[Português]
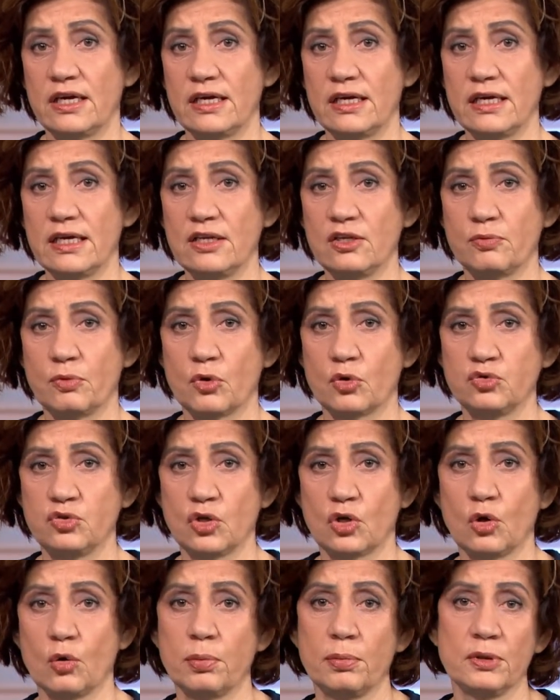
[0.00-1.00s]
ele
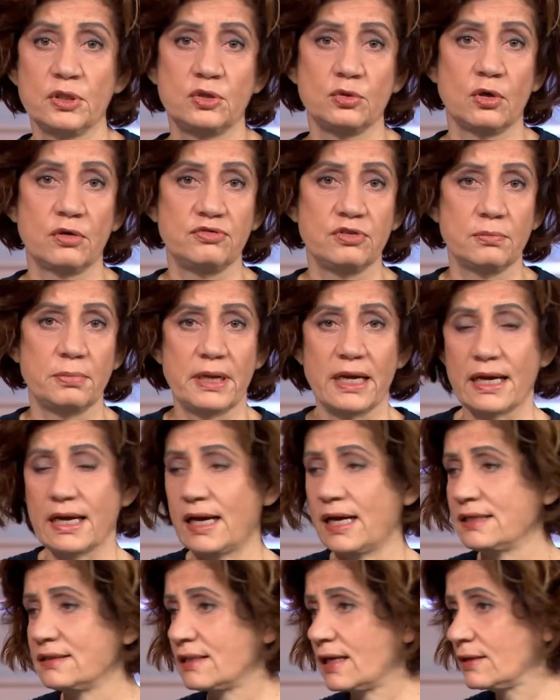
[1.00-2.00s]
se comprometeu a vir para
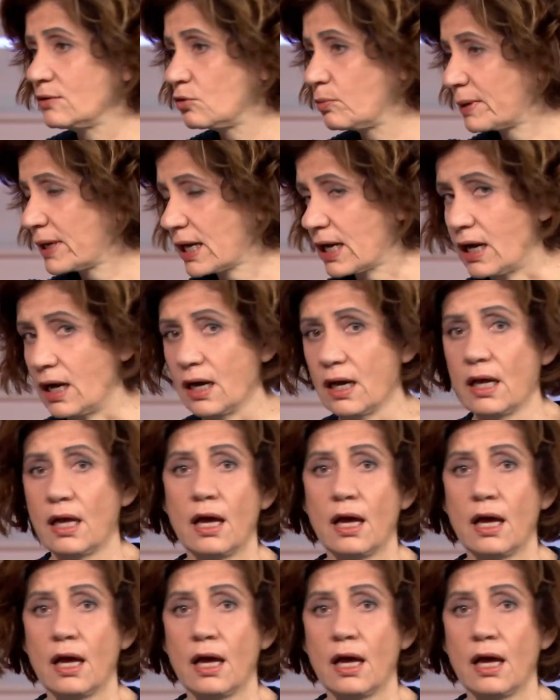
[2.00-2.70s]
cá e está indo para cá.